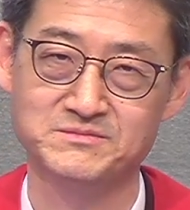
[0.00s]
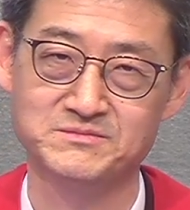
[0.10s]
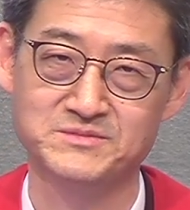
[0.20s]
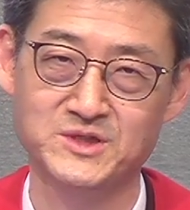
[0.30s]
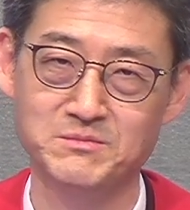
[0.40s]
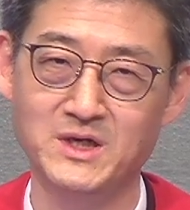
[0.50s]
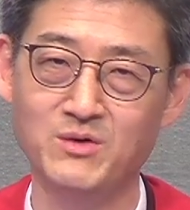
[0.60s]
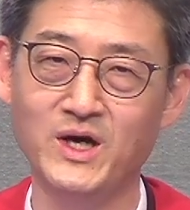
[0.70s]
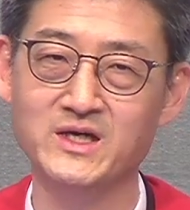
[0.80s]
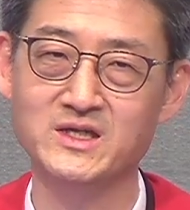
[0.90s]
정말
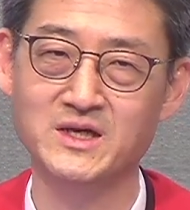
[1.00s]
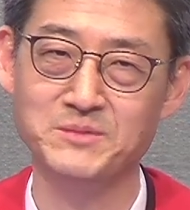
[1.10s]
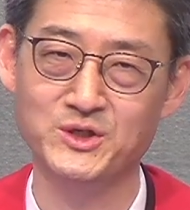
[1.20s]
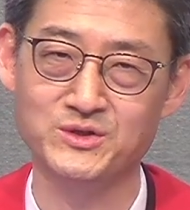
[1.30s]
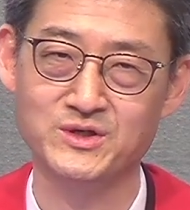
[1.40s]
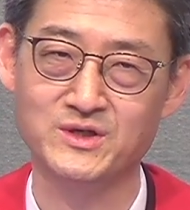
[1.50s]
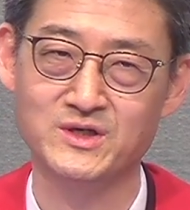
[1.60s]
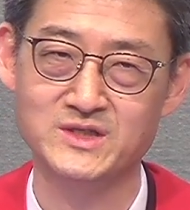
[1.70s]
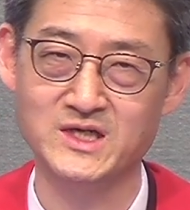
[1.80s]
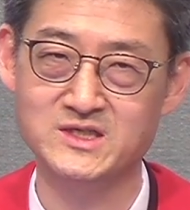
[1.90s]
왕이 되면
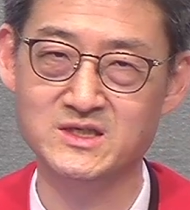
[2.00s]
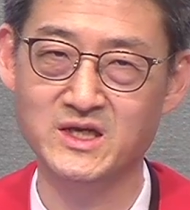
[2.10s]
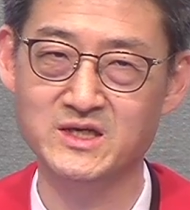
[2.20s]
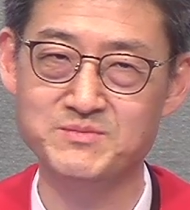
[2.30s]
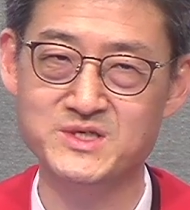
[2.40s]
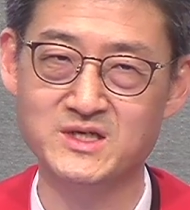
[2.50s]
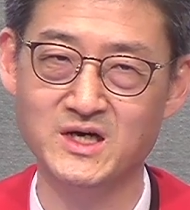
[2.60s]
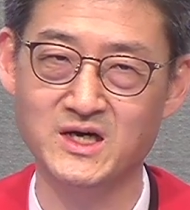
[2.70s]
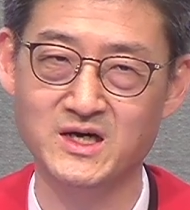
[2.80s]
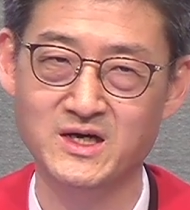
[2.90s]
자신들의
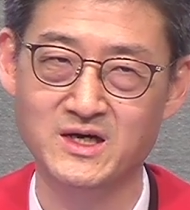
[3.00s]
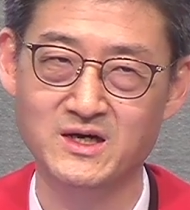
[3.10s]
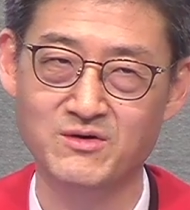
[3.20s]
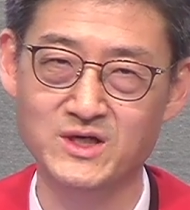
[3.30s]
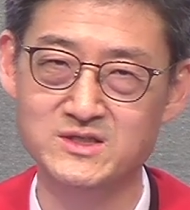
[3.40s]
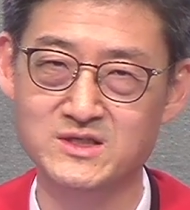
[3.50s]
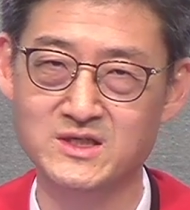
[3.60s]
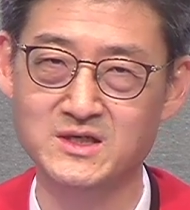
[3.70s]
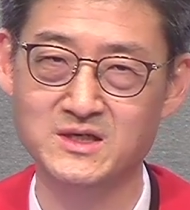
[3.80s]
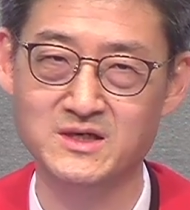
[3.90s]
입지가
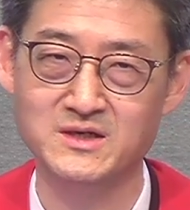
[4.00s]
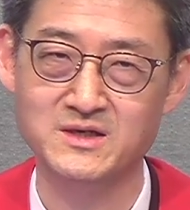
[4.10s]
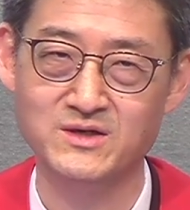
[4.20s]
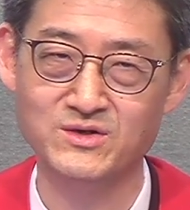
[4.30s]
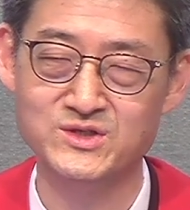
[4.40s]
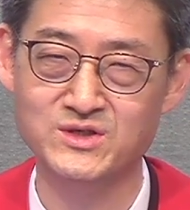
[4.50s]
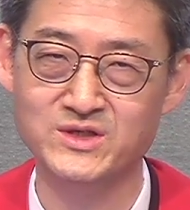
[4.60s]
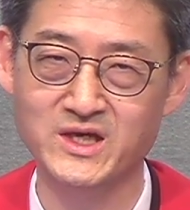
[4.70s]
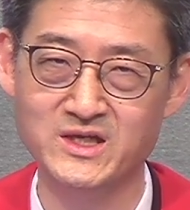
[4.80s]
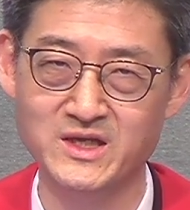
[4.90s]
완전히
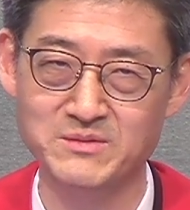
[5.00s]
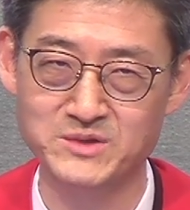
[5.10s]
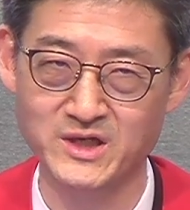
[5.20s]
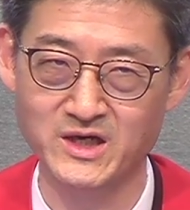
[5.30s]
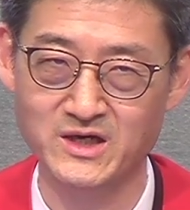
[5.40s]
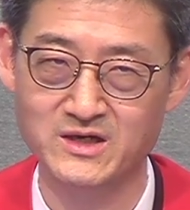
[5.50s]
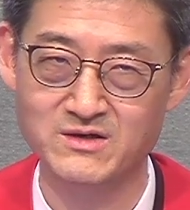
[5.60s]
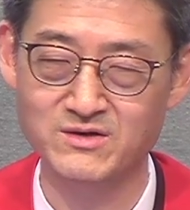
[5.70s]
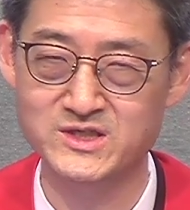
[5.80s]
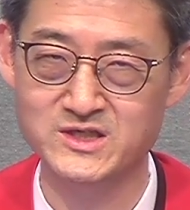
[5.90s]
역전되기 때문에
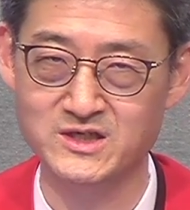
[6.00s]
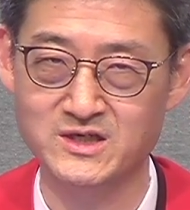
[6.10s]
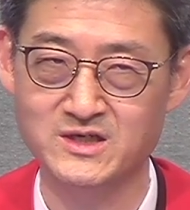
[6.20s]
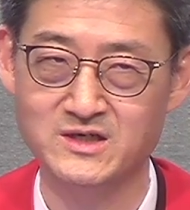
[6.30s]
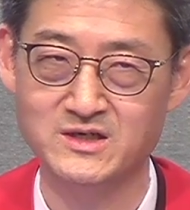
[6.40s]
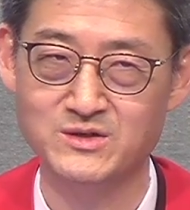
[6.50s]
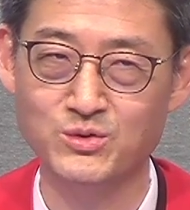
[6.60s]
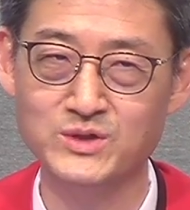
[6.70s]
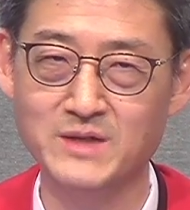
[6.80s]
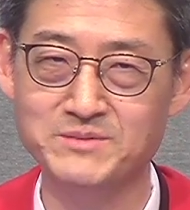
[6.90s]
그것이
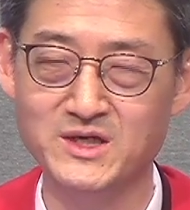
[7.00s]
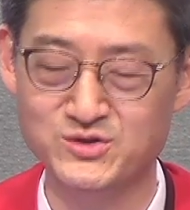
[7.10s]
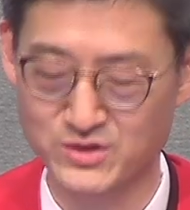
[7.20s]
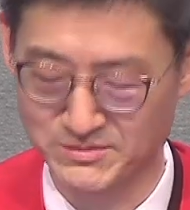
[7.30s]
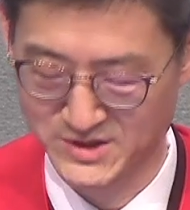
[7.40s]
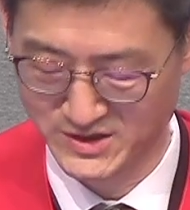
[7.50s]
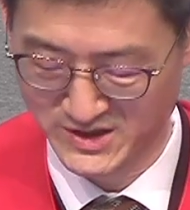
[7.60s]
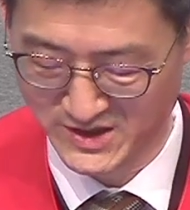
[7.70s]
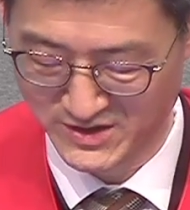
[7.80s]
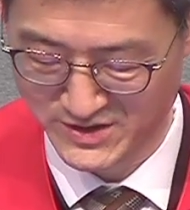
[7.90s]
용납될 수 없는
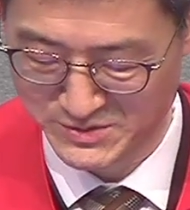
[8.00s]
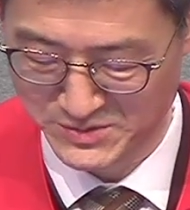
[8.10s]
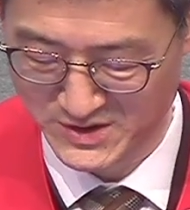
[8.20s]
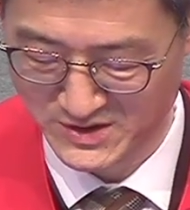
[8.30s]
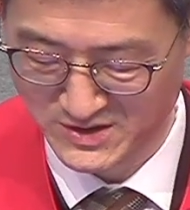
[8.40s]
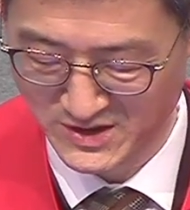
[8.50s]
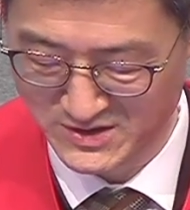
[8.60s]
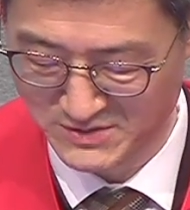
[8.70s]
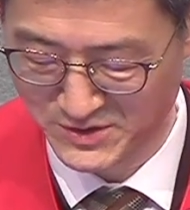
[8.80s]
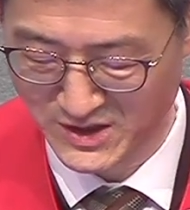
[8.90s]
일이었습니다.
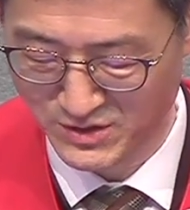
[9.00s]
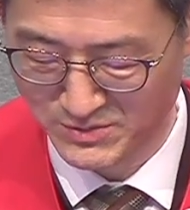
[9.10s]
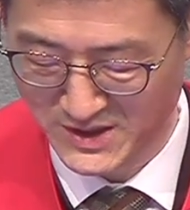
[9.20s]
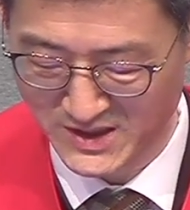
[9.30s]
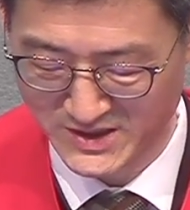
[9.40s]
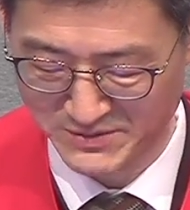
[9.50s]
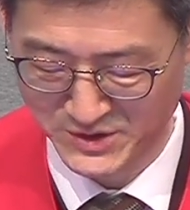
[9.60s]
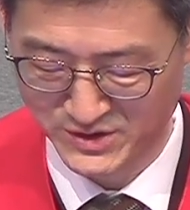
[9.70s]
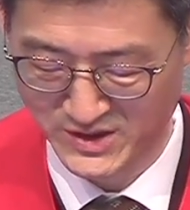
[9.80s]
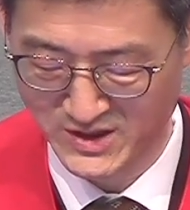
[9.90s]
그래서 뭐라고
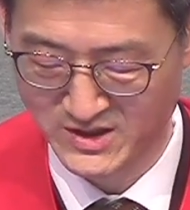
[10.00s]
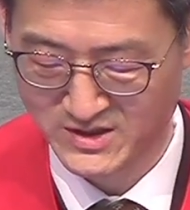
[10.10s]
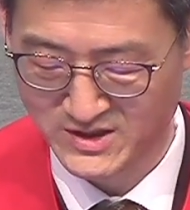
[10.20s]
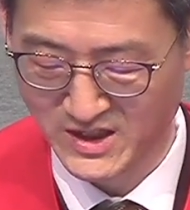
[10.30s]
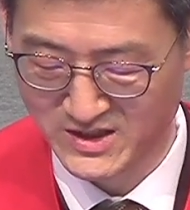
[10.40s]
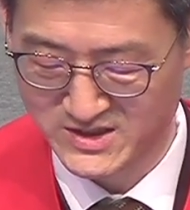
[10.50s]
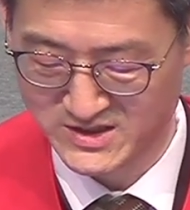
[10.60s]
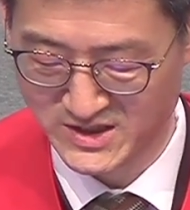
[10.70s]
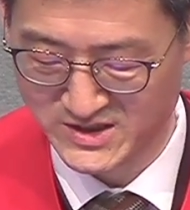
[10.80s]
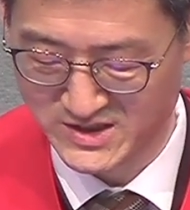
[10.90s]
말하냐면
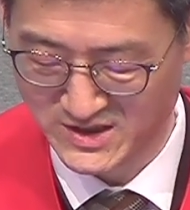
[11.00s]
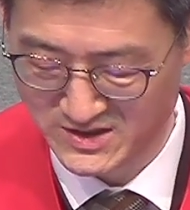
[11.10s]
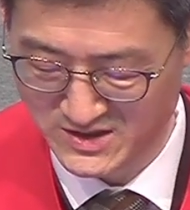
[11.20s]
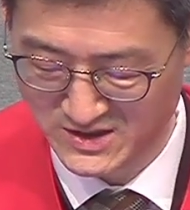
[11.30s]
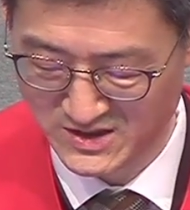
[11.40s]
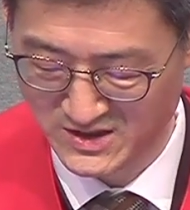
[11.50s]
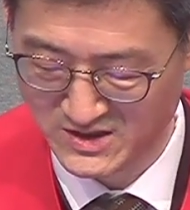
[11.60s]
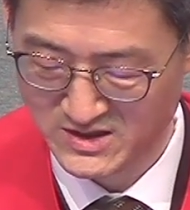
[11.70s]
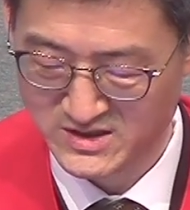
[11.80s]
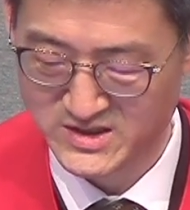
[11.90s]
당신의 제자들을
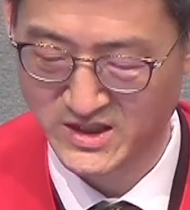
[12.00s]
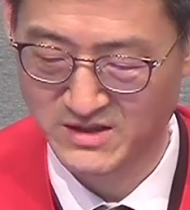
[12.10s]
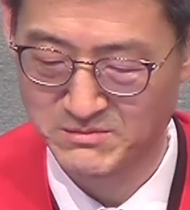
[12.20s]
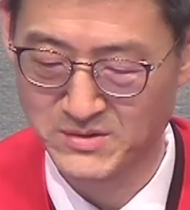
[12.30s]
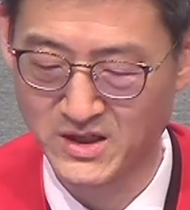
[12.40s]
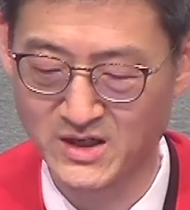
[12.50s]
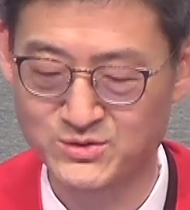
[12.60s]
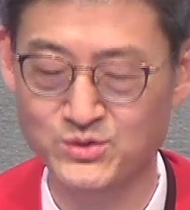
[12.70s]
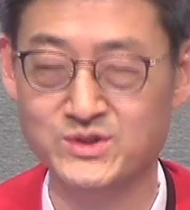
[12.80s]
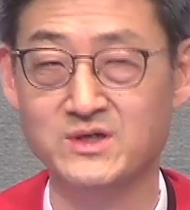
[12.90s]

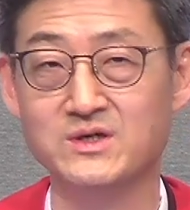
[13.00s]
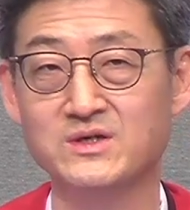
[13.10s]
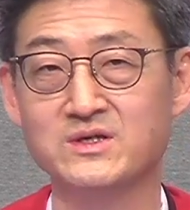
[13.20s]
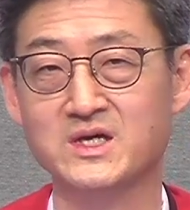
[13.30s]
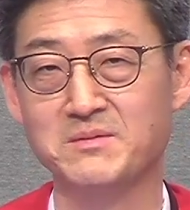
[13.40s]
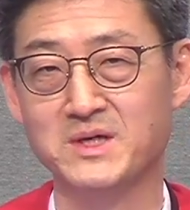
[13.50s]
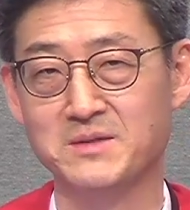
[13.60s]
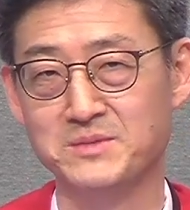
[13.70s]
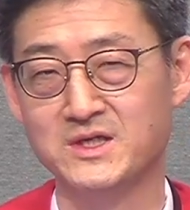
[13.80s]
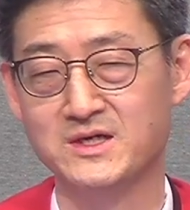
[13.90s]
책망하소서 이렇게 말합니다.